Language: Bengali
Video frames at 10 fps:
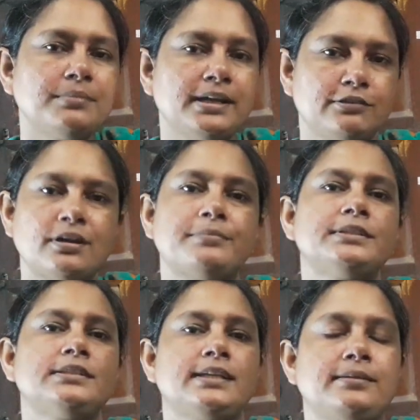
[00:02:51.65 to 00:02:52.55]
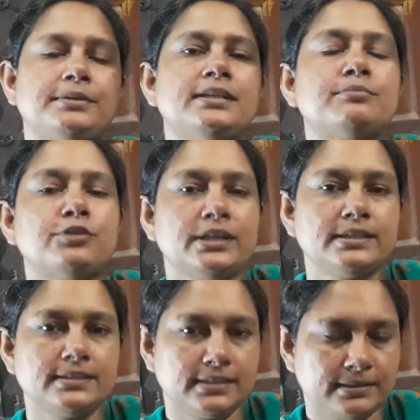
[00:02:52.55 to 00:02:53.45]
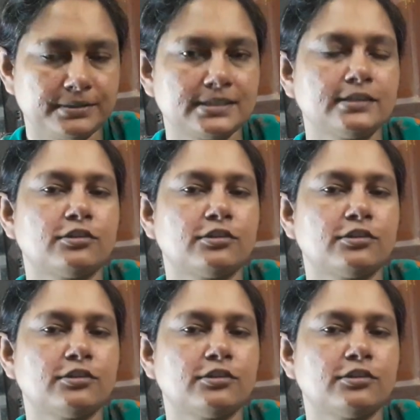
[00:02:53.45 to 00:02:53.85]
এগুলো আমাদের ছেলেমেয়েদের বইয়ের সিলেবাসের